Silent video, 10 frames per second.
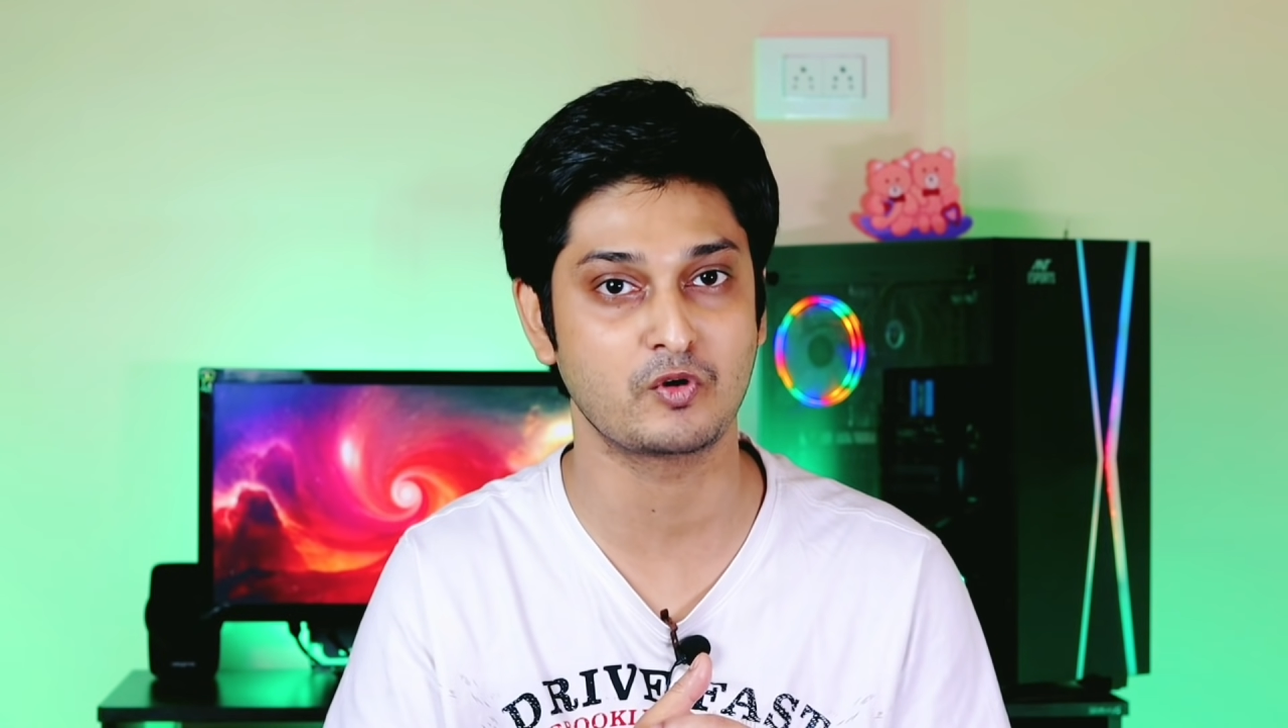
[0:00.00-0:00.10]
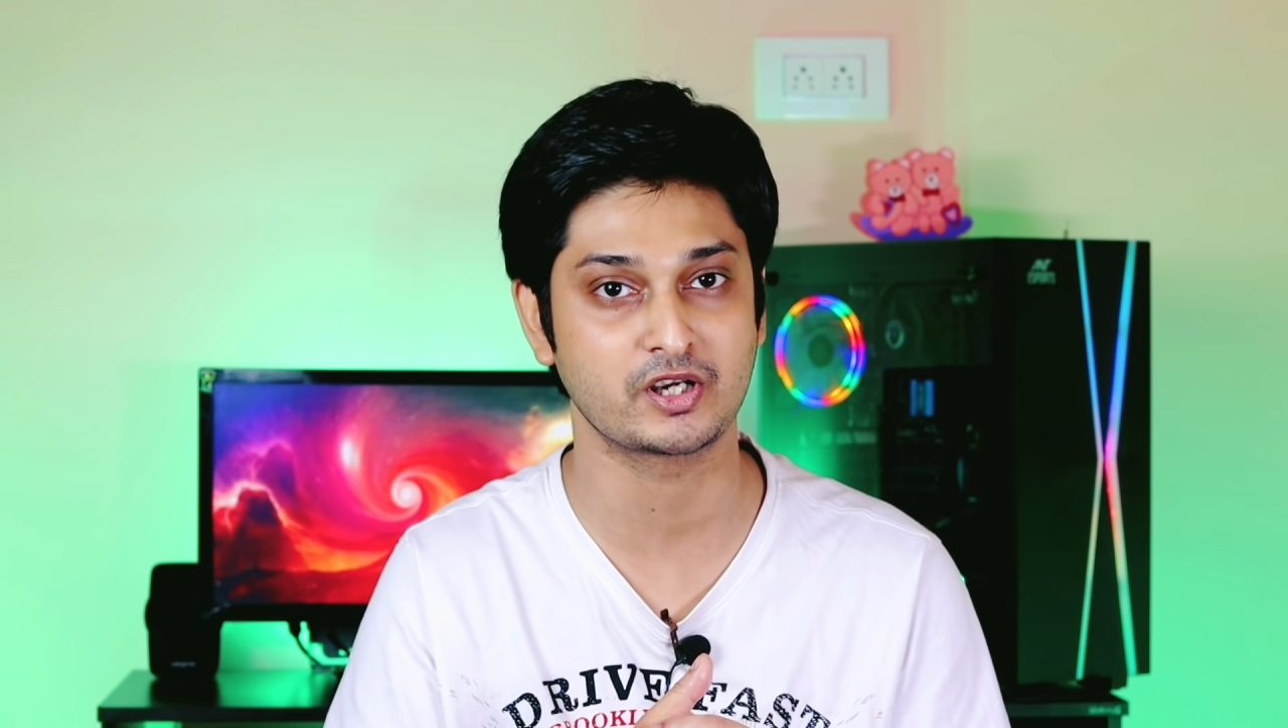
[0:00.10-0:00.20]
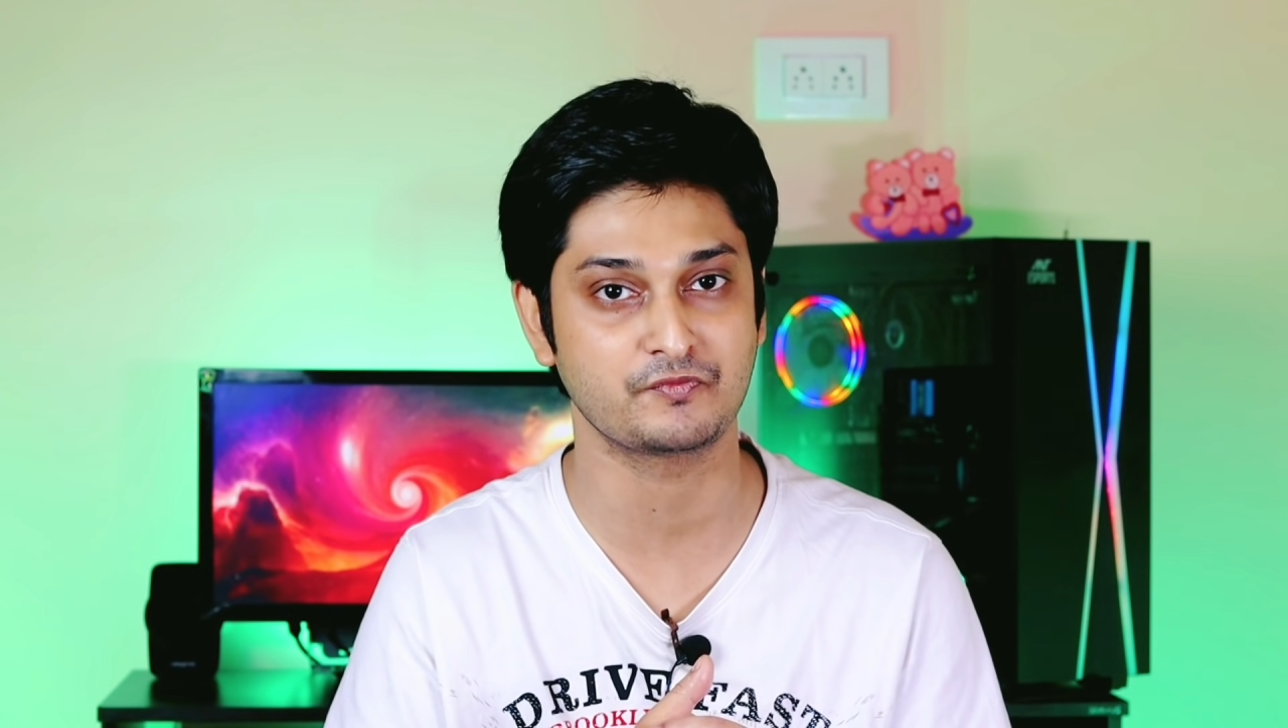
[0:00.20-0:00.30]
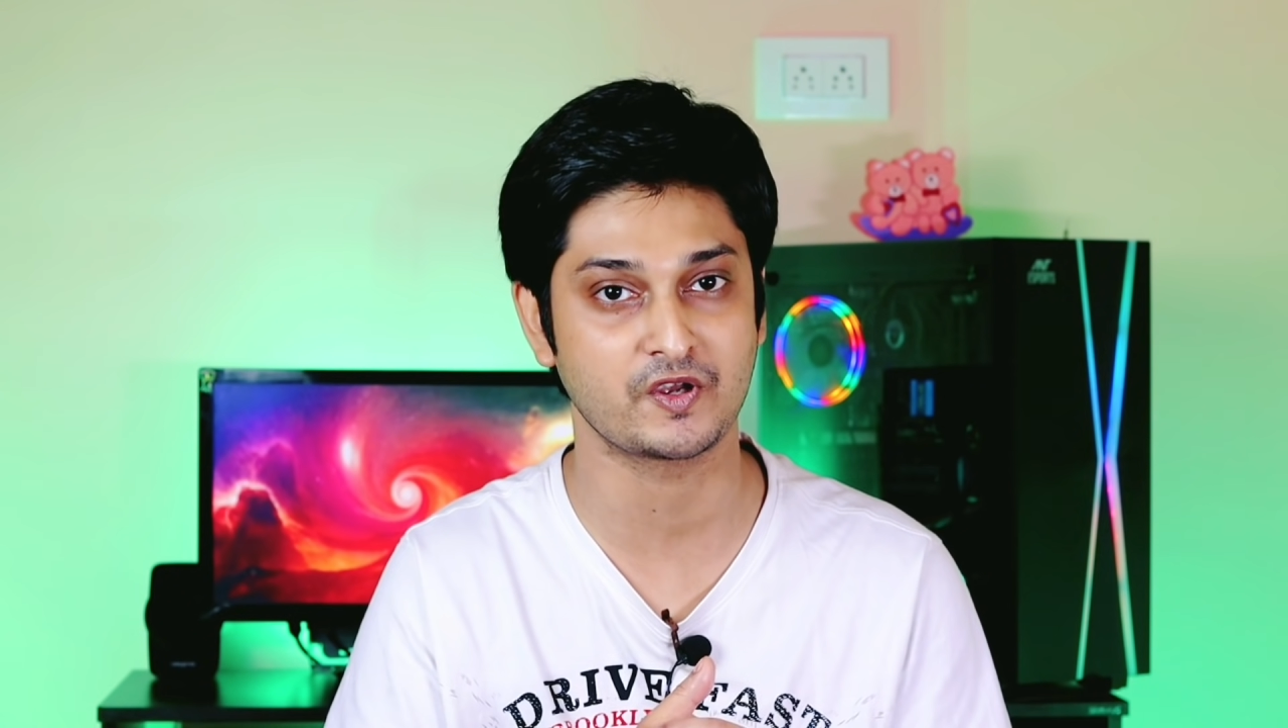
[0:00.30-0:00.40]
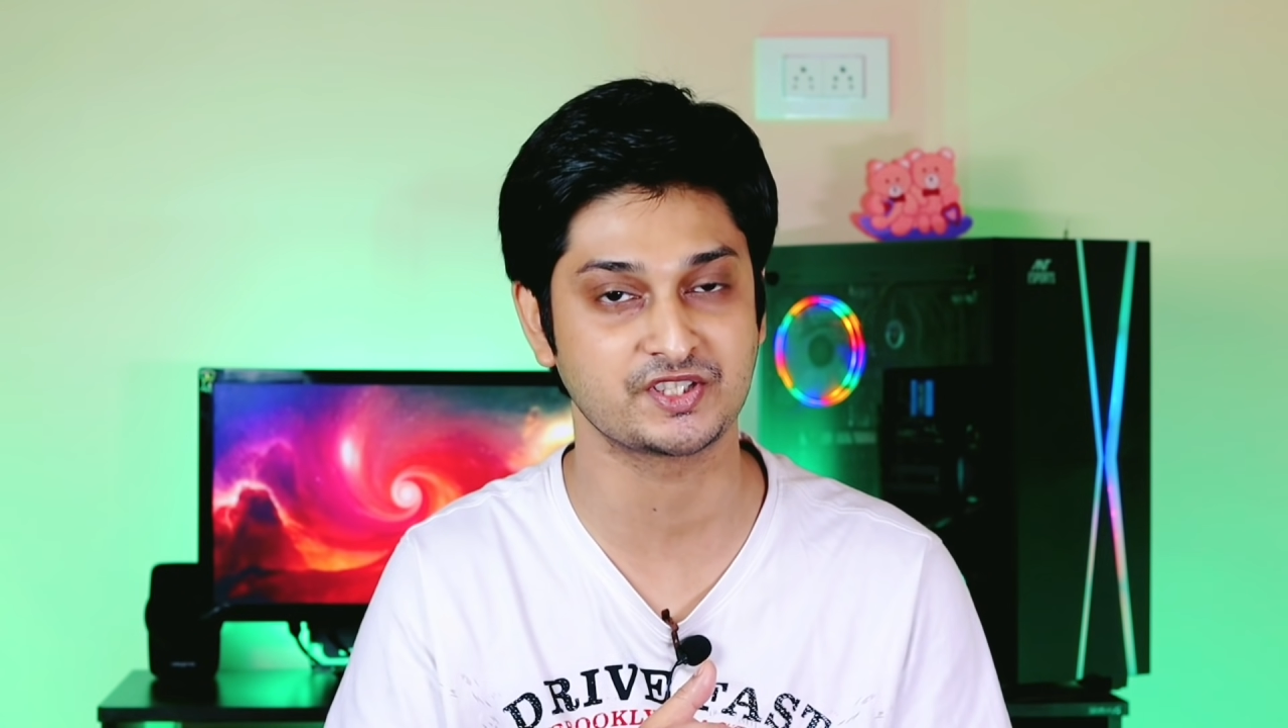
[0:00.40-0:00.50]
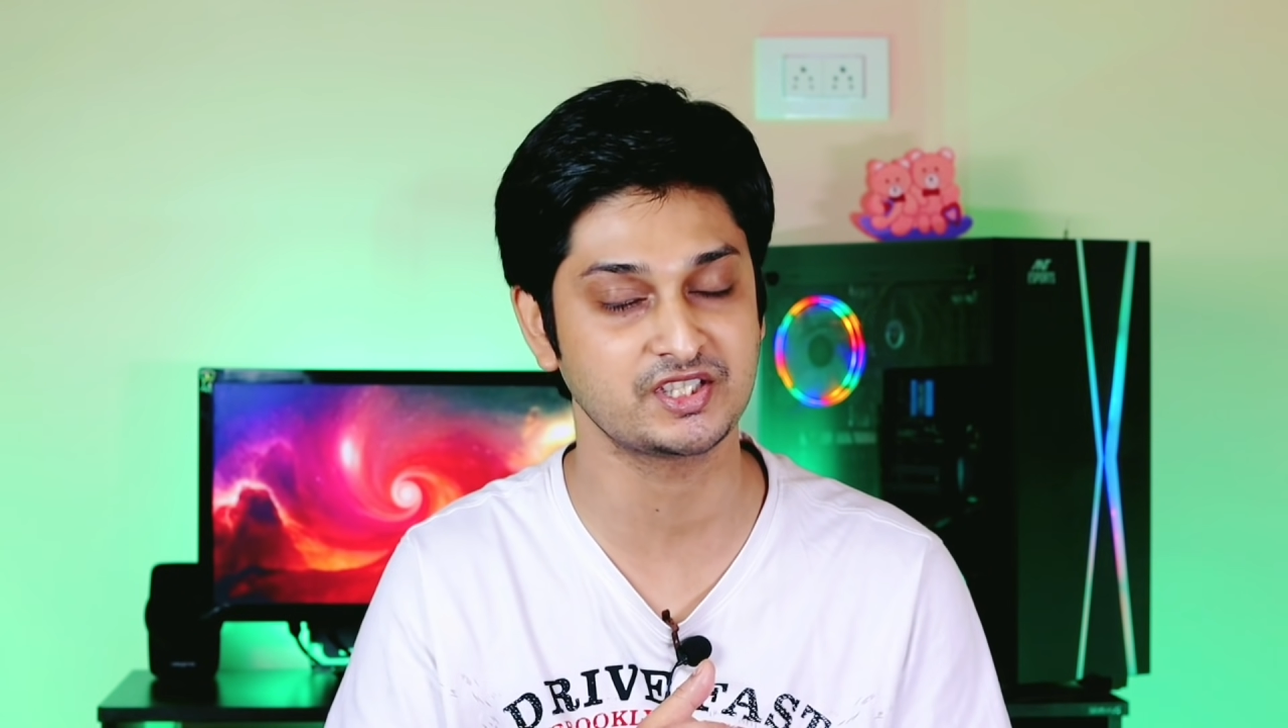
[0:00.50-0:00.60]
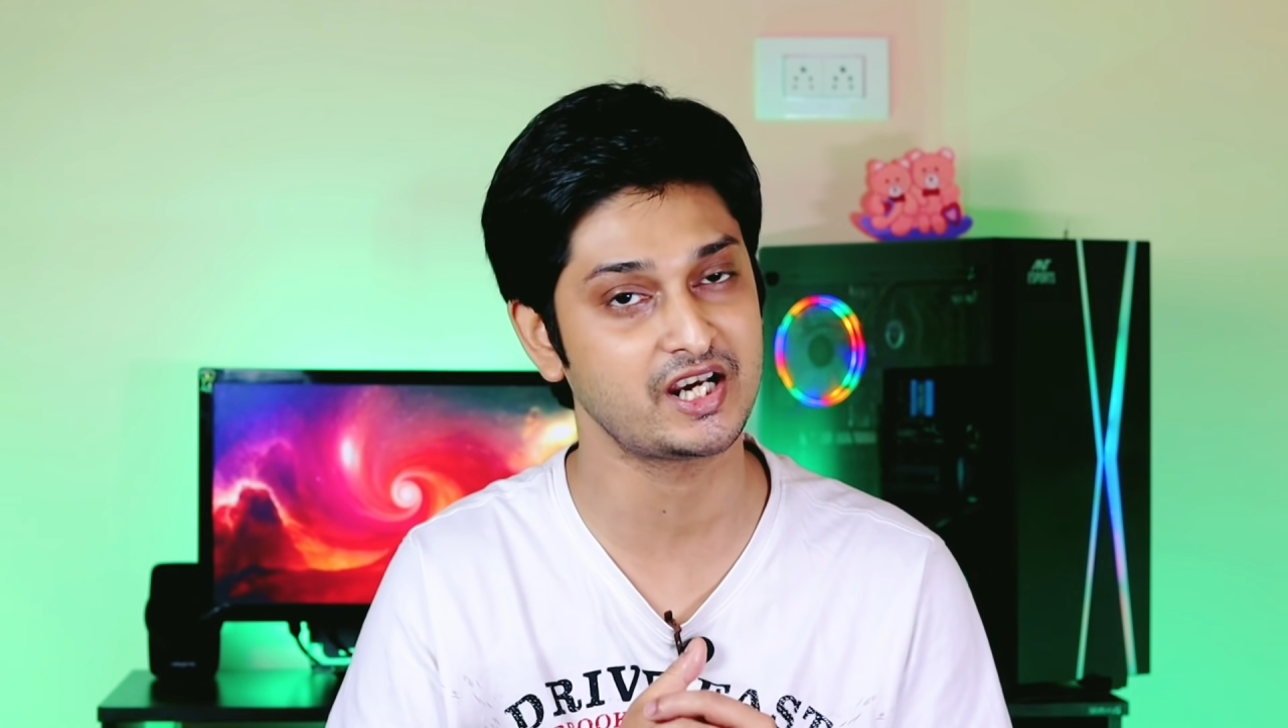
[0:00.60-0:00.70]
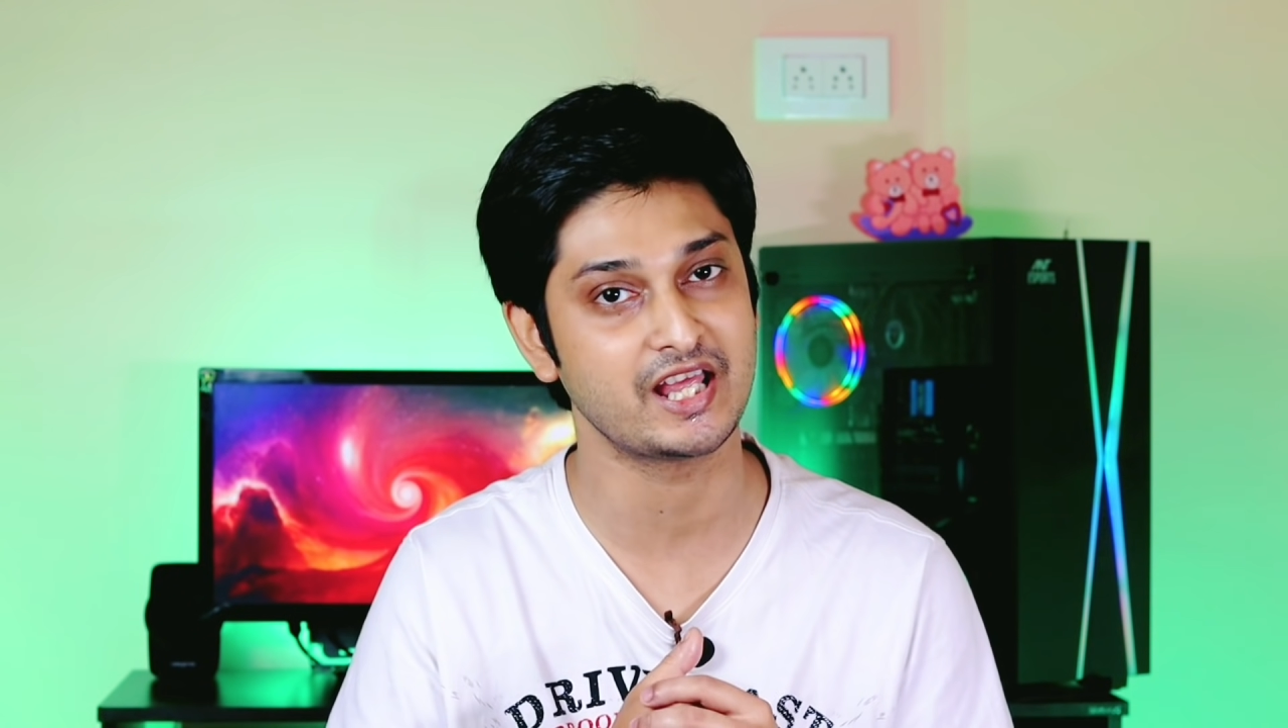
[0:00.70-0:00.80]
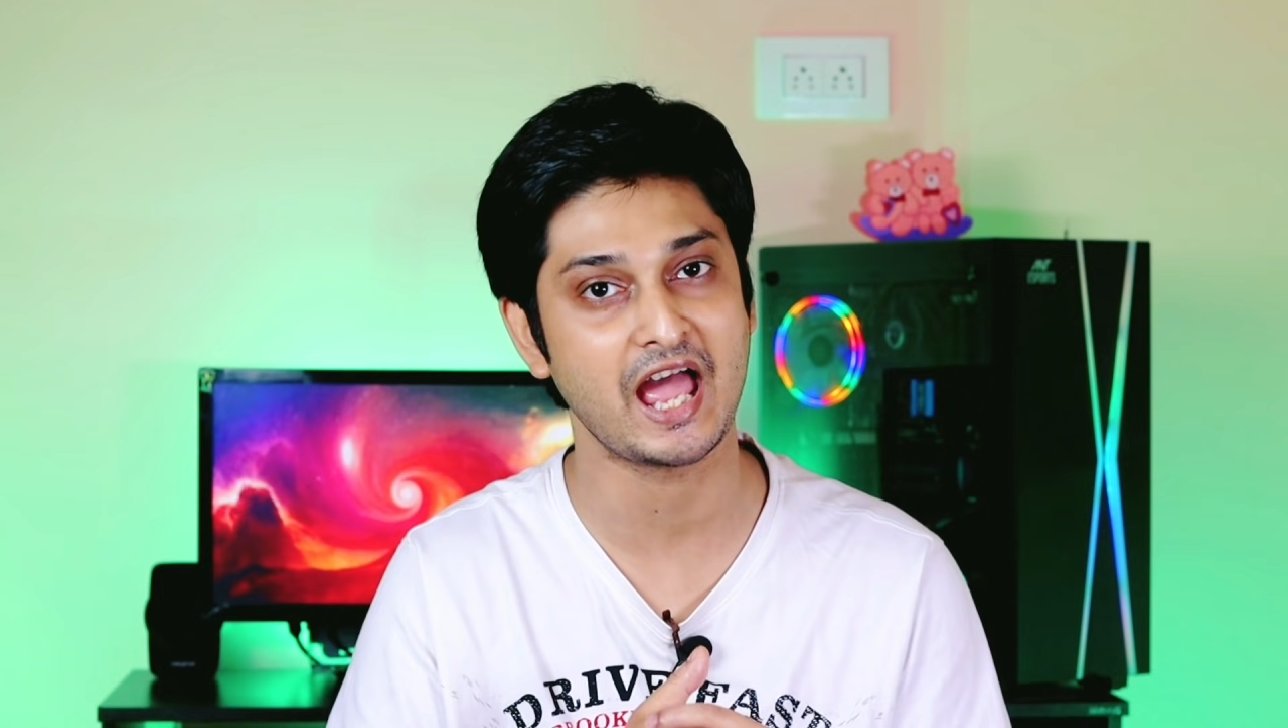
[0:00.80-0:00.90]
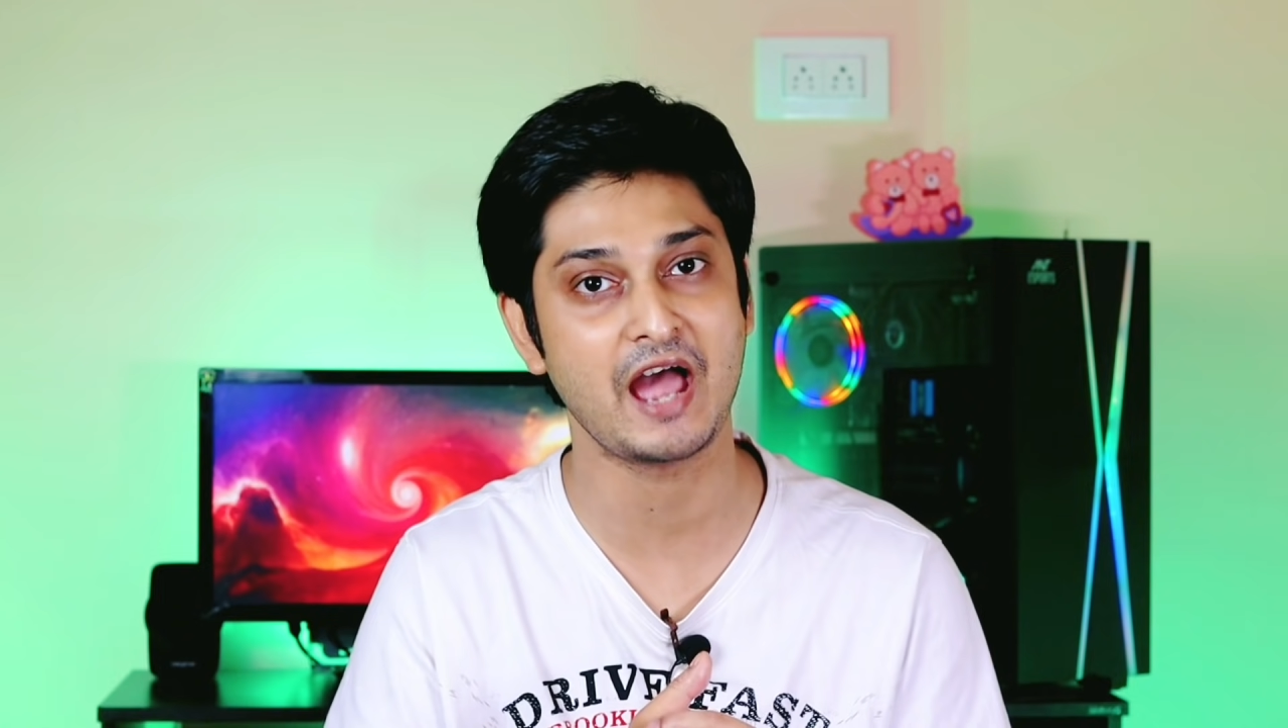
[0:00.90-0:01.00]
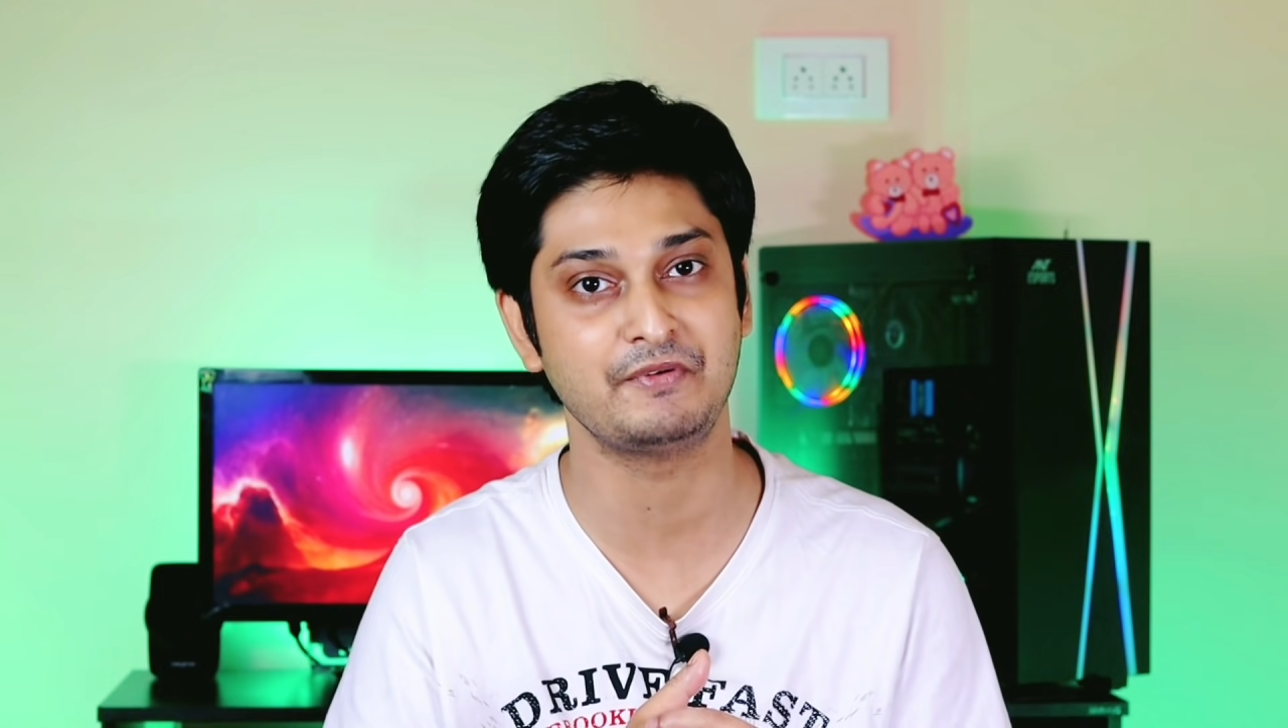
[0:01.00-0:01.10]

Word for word: ফাইভ ওয়াটের ফাস্ট চার্জার